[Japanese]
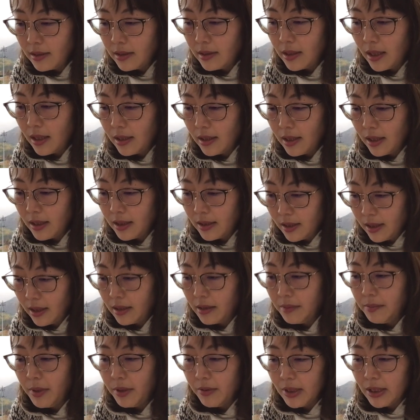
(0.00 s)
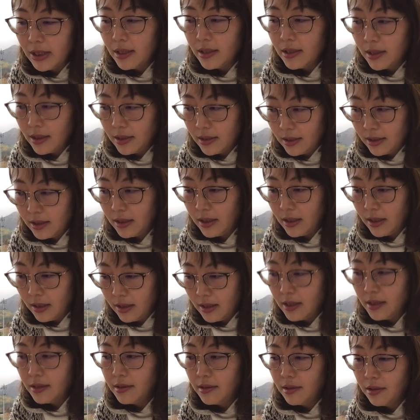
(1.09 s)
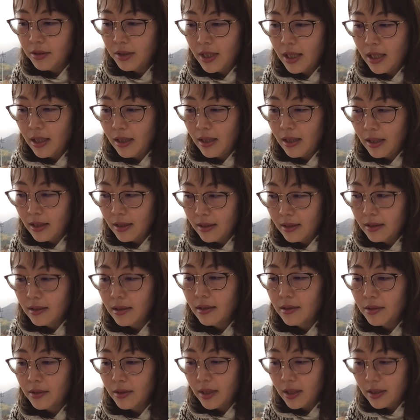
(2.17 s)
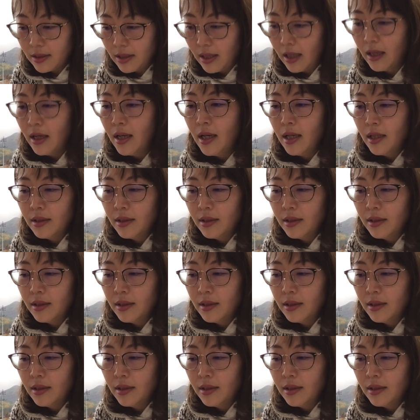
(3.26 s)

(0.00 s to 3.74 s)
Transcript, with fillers: 伝えてきて、今私たちに必要なあり方というかさ、